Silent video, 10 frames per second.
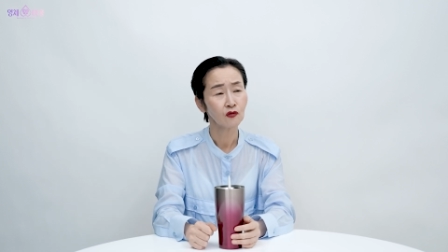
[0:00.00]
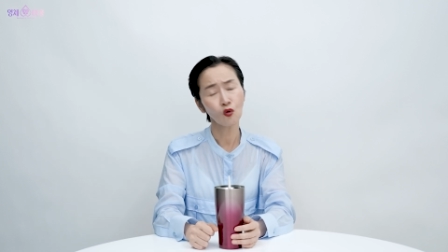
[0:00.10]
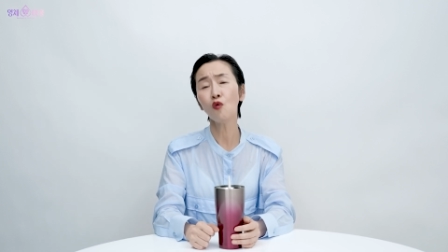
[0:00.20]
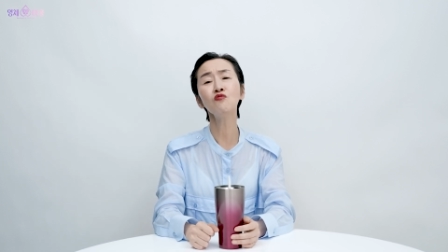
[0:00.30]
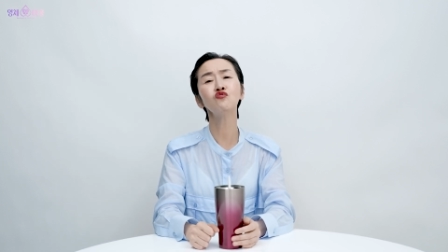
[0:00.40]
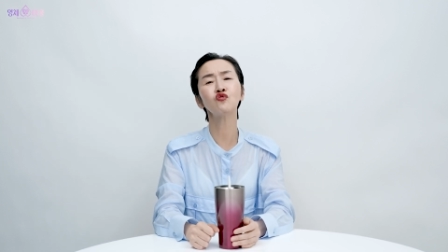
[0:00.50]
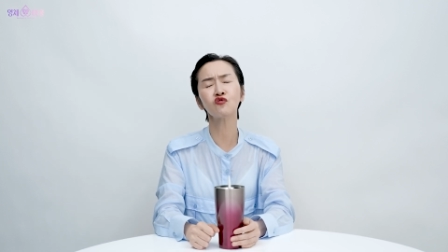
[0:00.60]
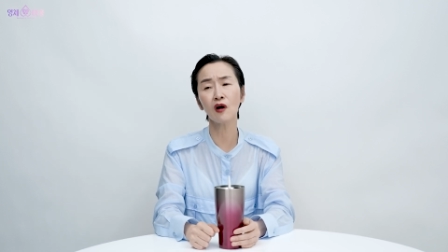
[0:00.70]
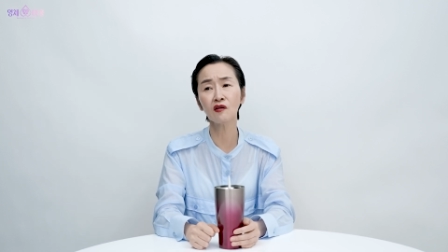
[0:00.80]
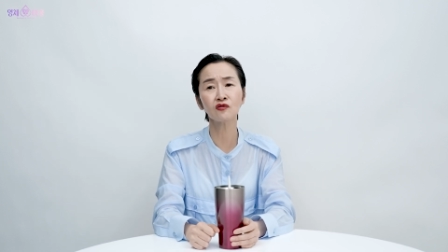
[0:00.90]
너무
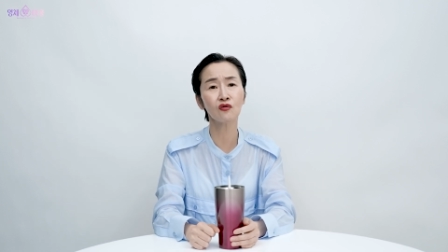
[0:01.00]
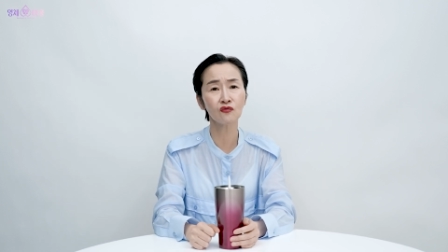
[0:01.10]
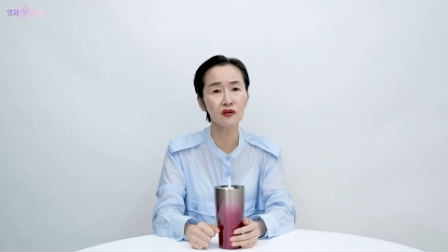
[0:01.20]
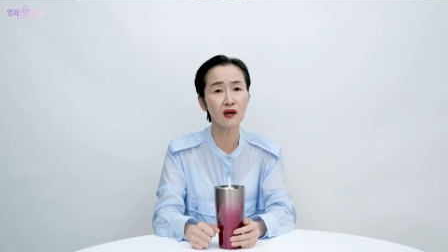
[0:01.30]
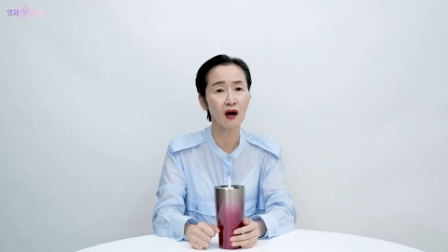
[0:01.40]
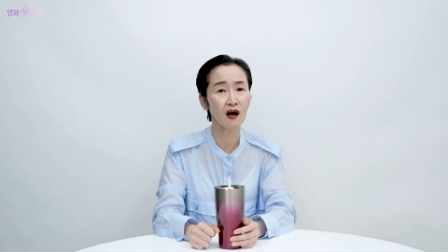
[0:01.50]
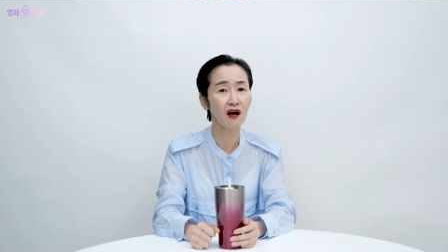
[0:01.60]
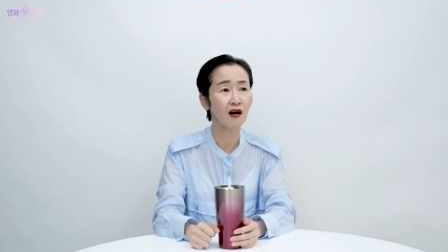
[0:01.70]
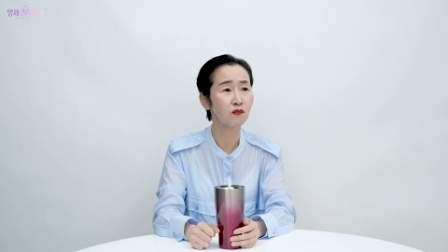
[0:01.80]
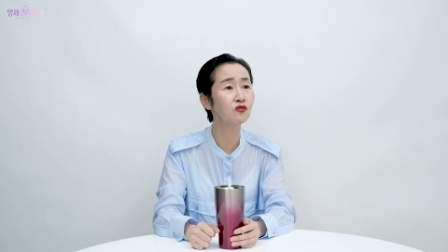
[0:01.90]
우스꽝스러운 일이야.